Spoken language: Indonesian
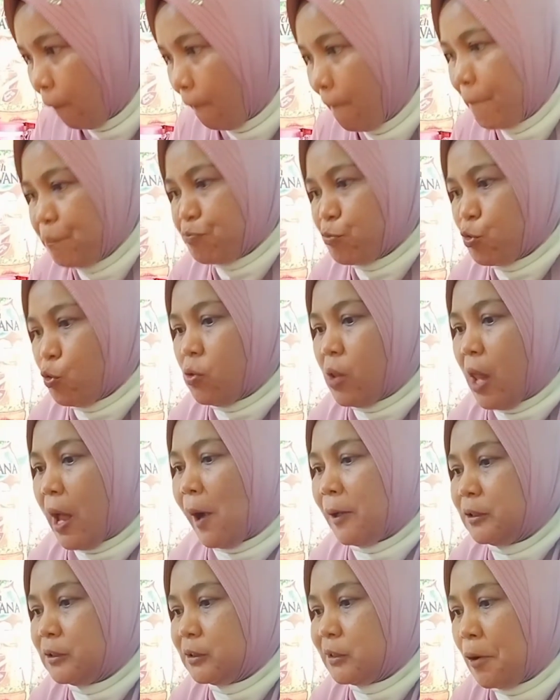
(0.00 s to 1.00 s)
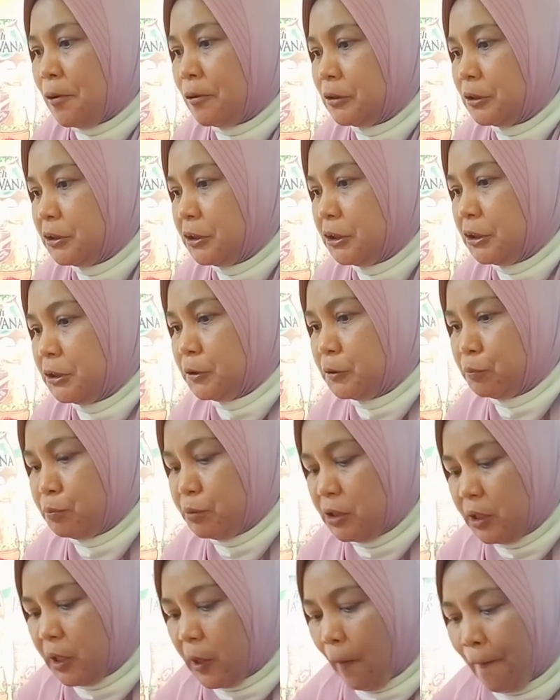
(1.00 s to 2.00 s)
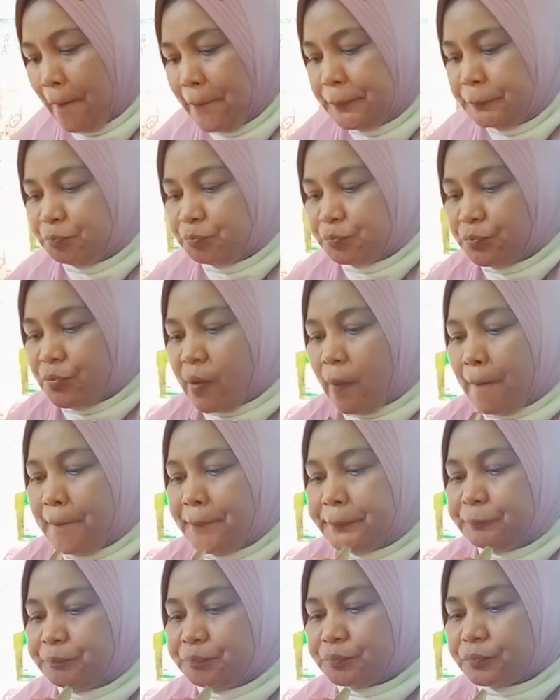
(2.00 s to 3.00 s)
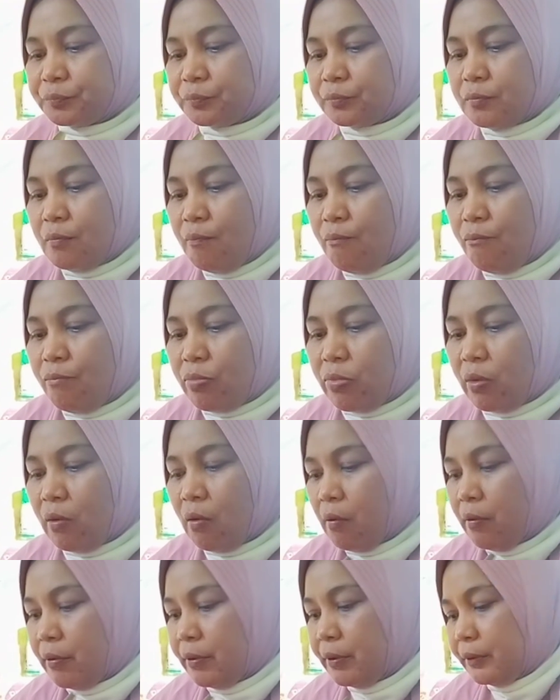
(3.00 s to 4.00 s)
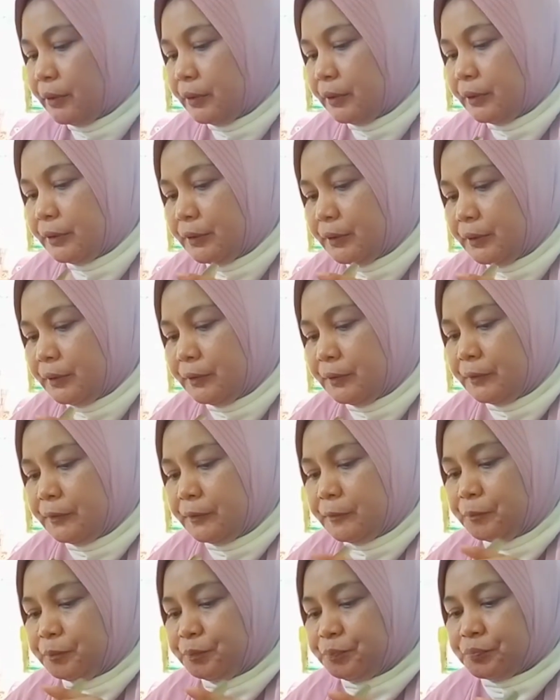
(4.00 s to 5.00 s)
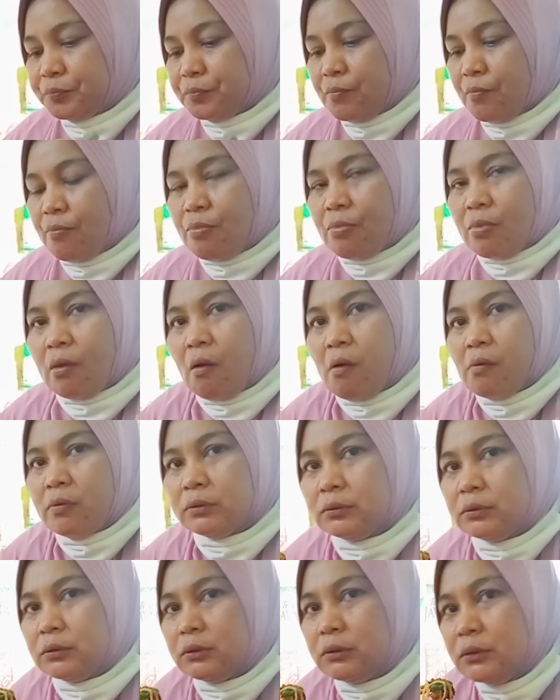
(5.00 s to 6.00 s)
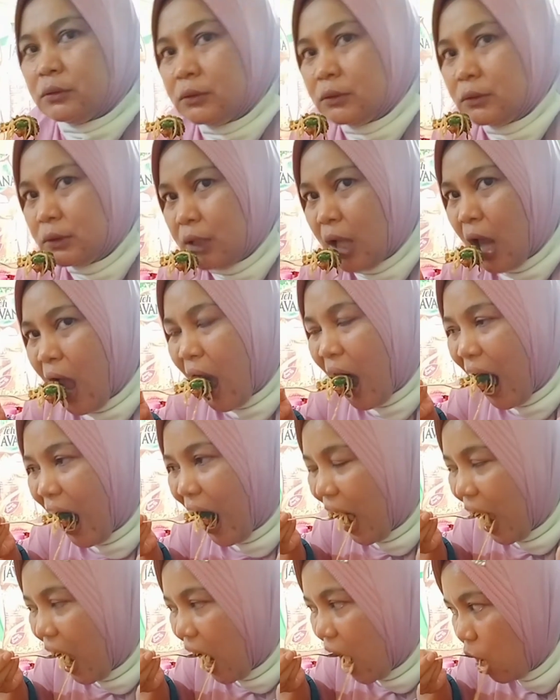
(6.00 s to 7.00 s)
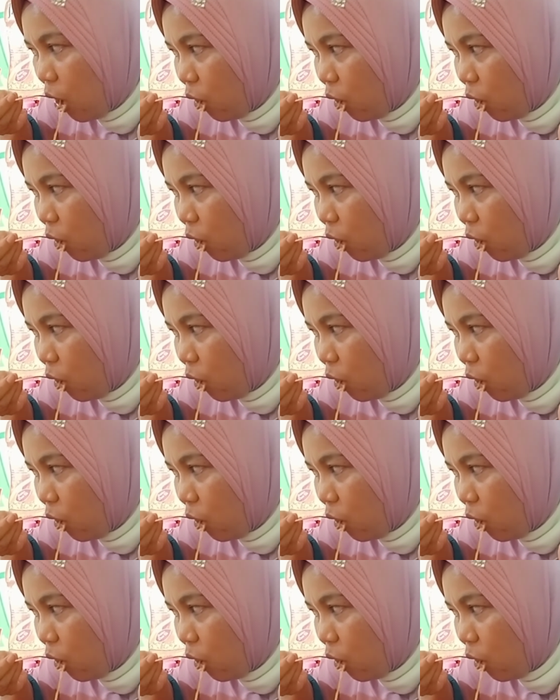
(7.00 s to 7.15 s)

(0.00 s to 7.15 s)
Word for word: ya teman-teman nanti mbok mulai belajar sama kalian belajar sama teman-teman semuanya